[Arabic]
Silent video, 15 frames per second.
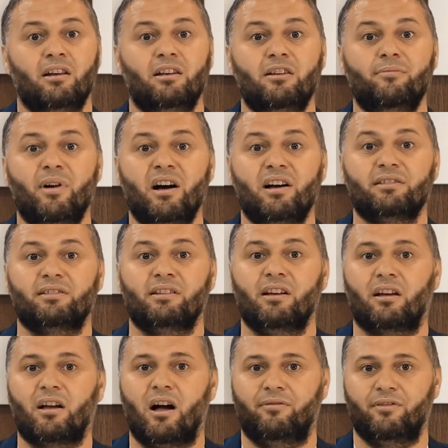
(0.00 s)
لما
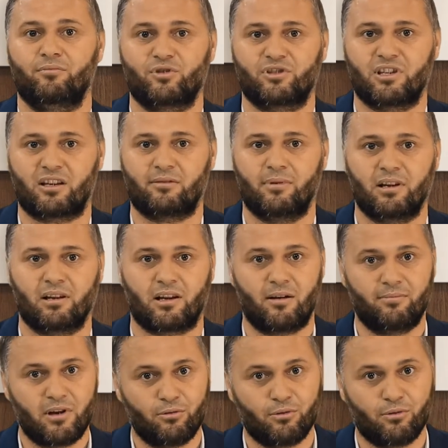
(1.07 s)
سيقع في المستقبل قبل